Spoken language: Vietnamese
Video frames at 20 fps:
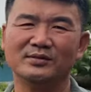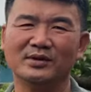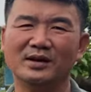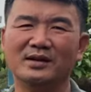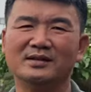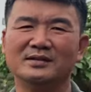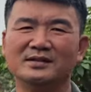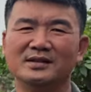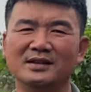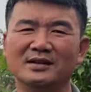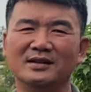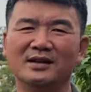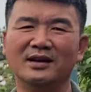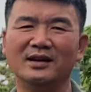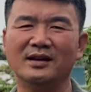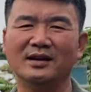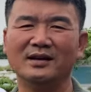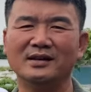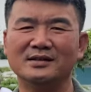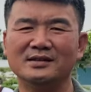Vâng, xin
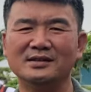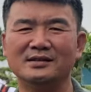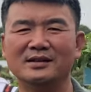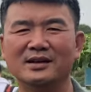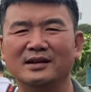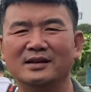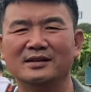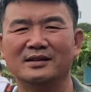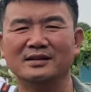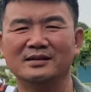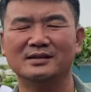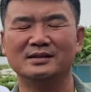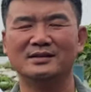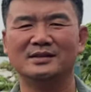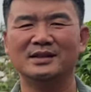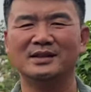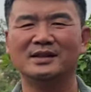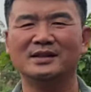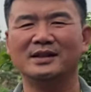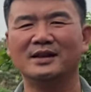uh, trước tiên
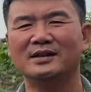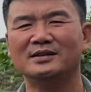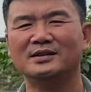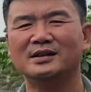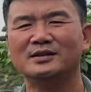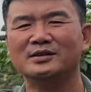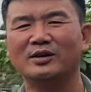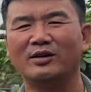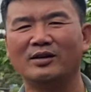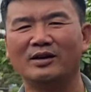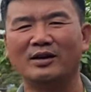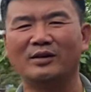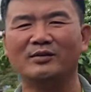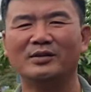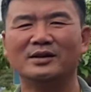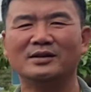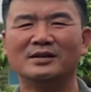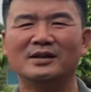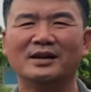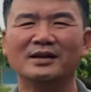xin uh, trân trọng cảm
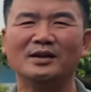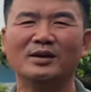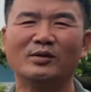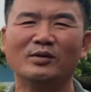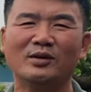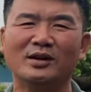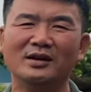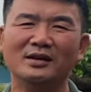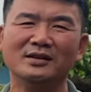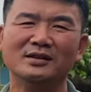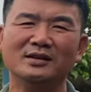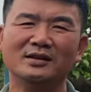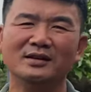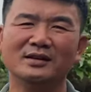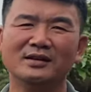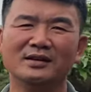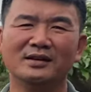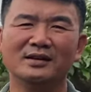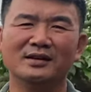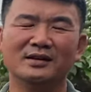ơn kênh yêu cây.
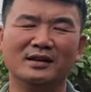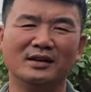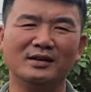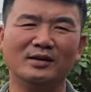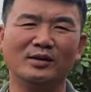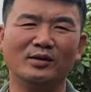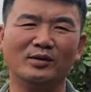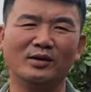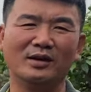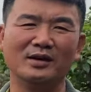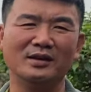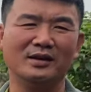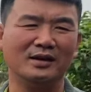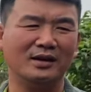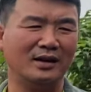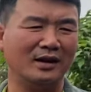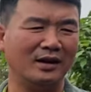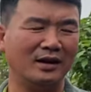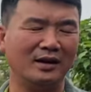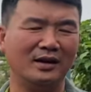Kênh yêu cây
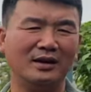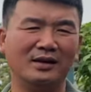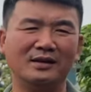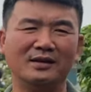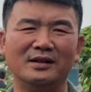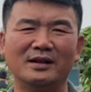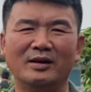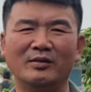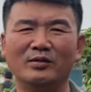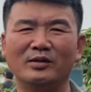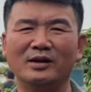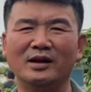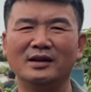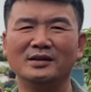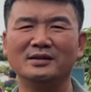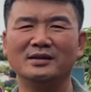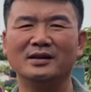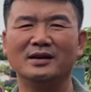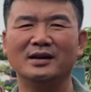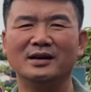ờ, là một
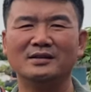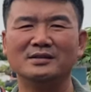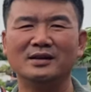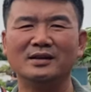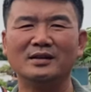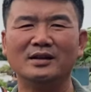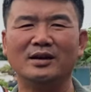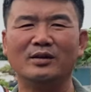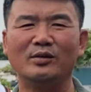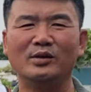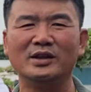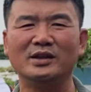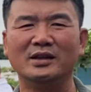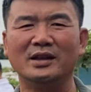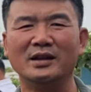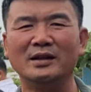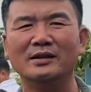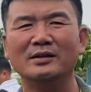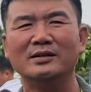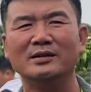kênh ờ, rất là uy
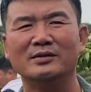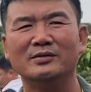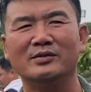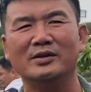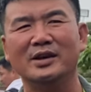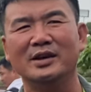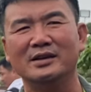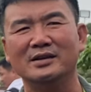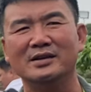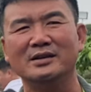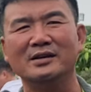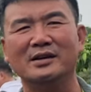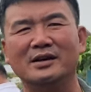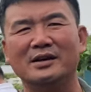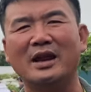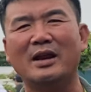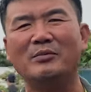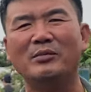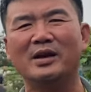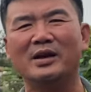tín về những người
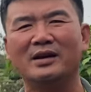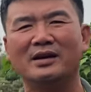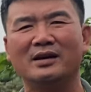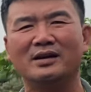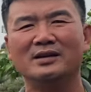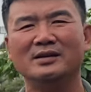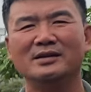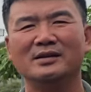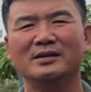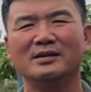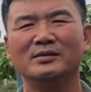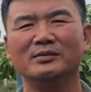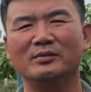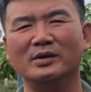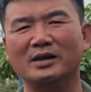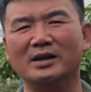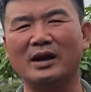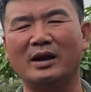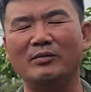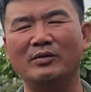đam mê cây.
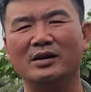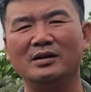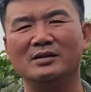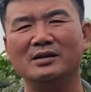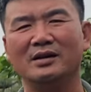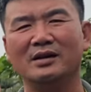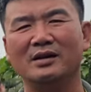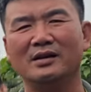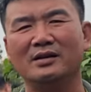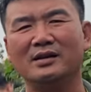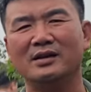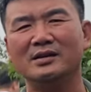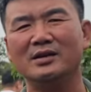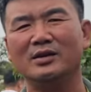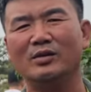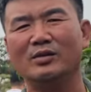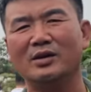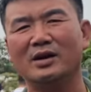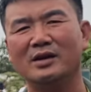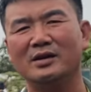Mình cảm ơn ờ, kênh
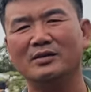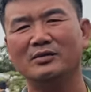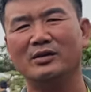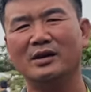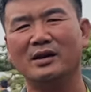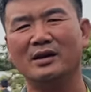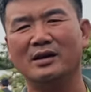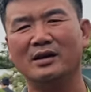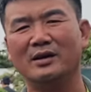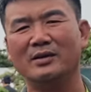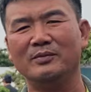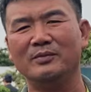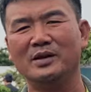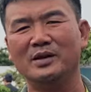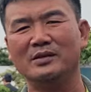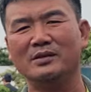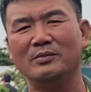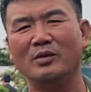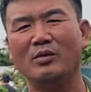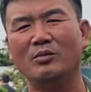yêu cây và
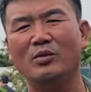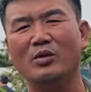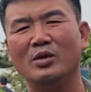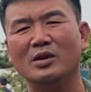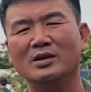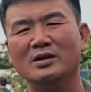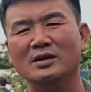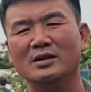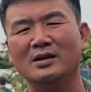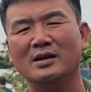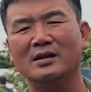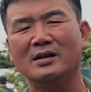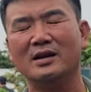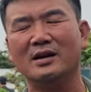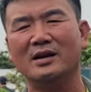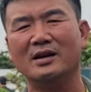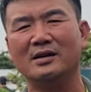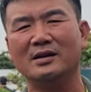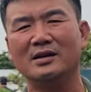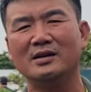mình mong muốn
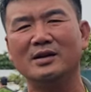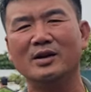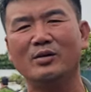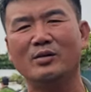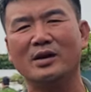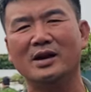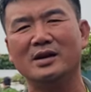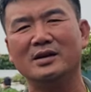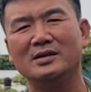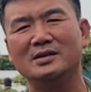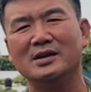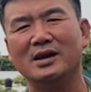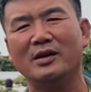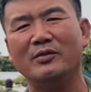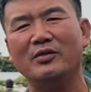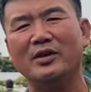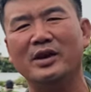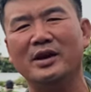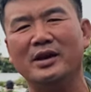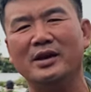là kênh yêu cây sẽ
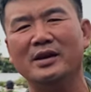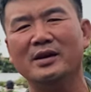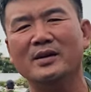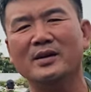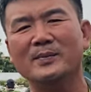về